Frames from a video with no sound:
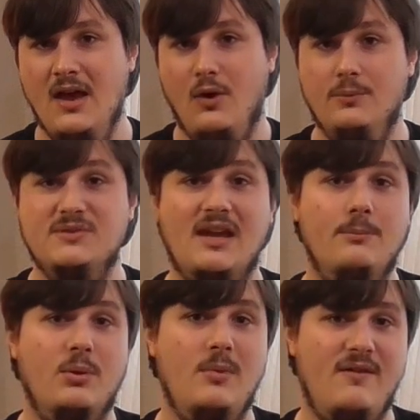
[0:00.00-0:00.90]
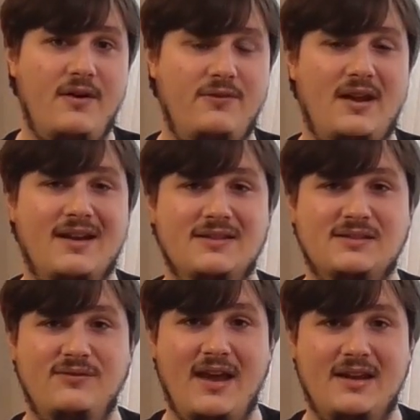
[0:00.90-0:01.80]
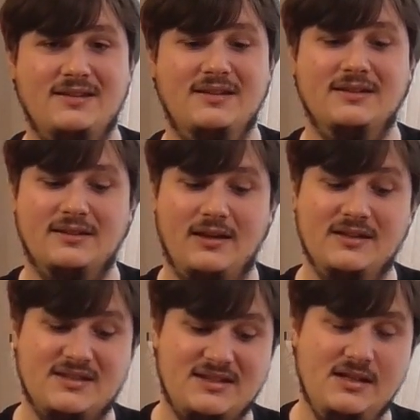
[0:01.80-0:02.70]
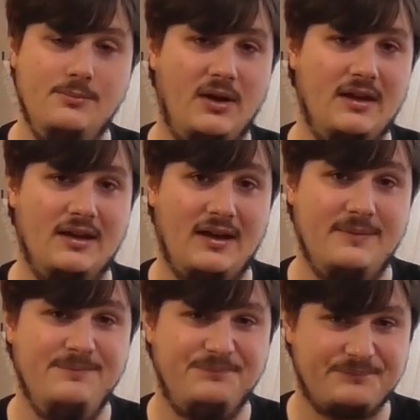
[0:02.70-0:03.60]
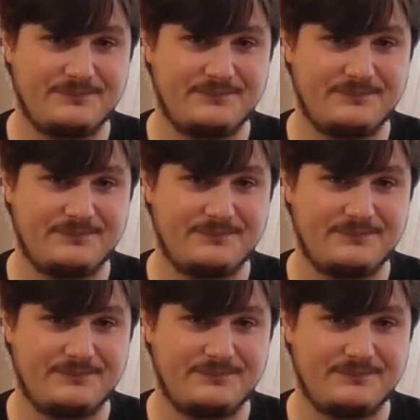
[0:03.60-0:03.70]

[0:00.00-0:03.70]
und seinen Primärwaffenangriffswert äh, ins Ziel bringen kann.